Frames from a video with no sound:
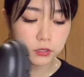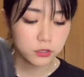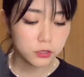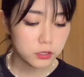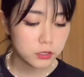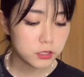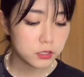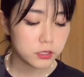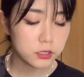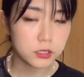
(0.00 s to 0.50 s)

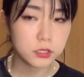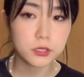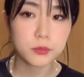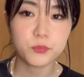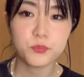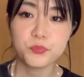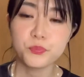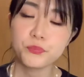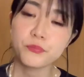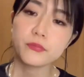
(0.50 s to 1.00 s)

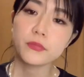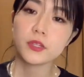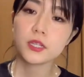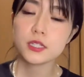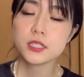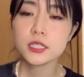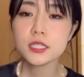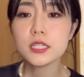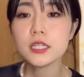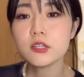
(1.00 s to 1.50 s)
ミキティ。
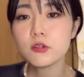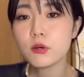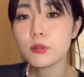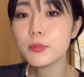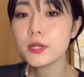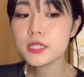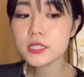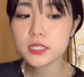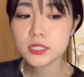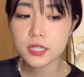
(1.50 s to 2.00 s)
で、シニイは
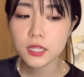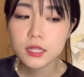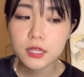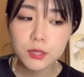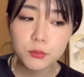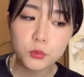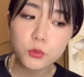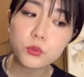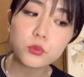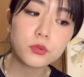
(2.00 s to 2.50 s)
マジ
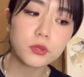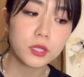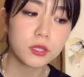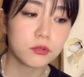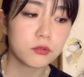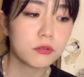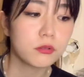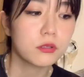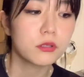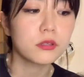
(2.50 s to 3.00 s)
何でも売っ
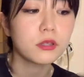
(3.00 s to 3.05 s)
てる。